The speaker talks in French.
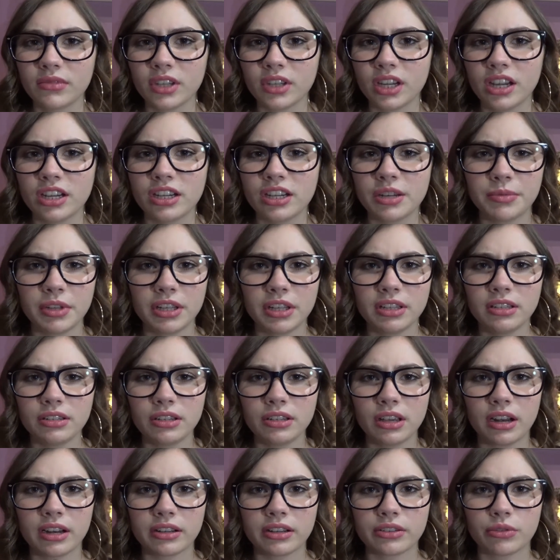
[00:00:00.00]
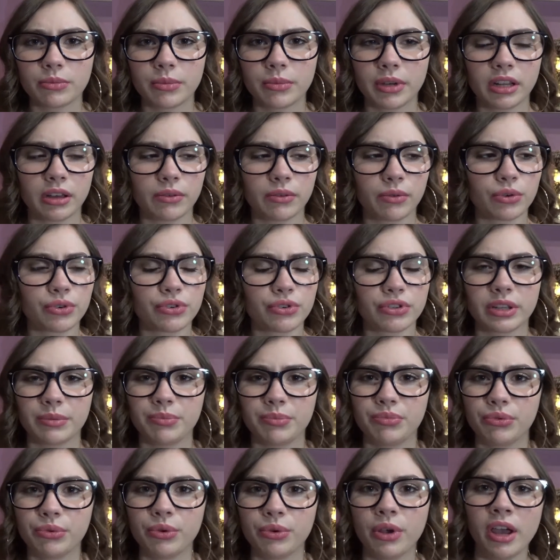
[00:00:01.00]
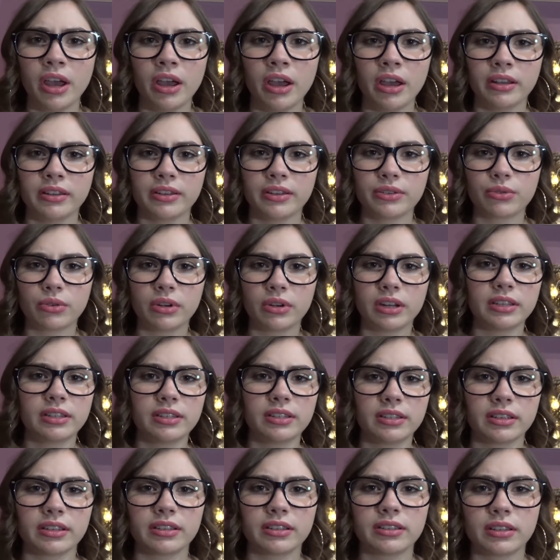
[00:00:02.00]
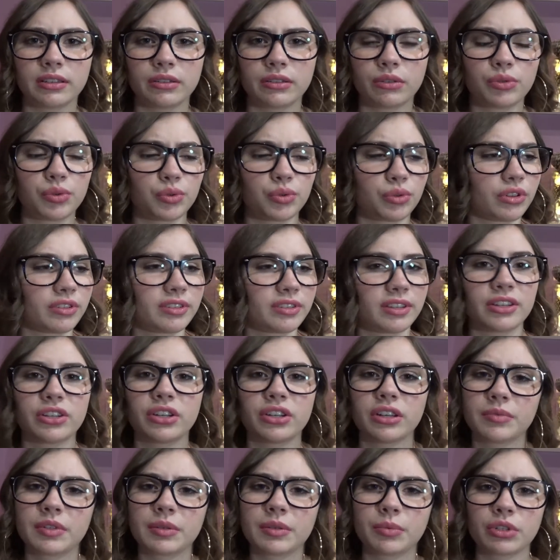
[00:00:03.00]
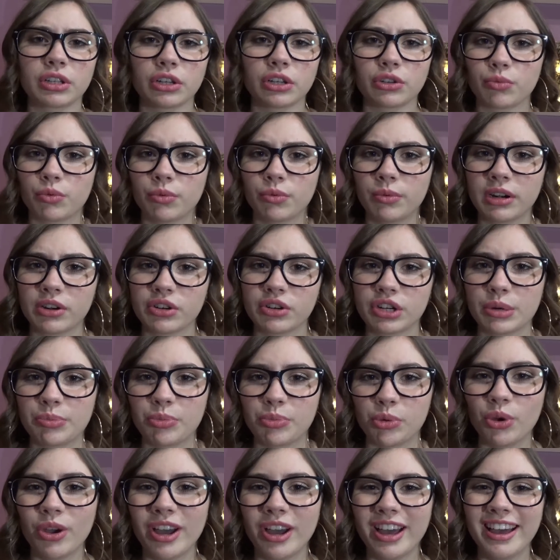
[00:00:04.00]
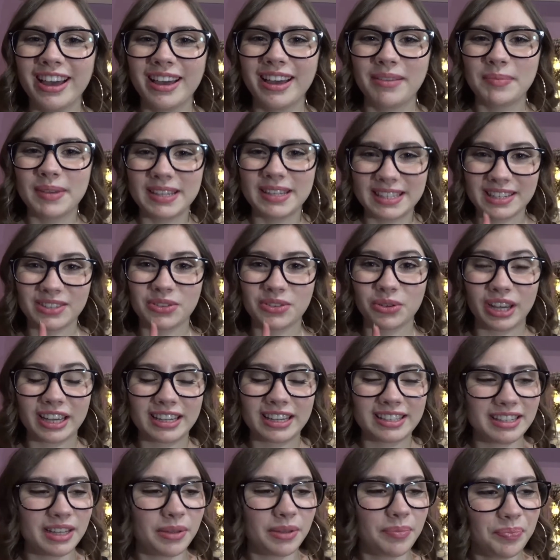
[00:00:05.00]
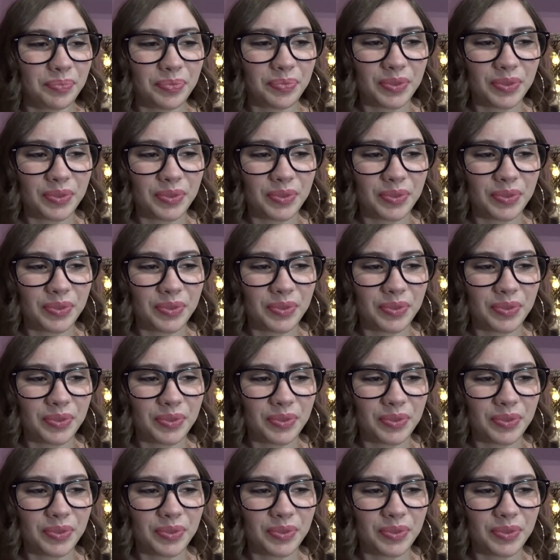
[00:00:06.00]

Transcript: J'ai peut-être dit Alexoman avant, je sais plus. Désolée, c'est que c'est son ancienne chaîne, c'est pour ça que je me mélange un peu. Mais c'est Sorexy.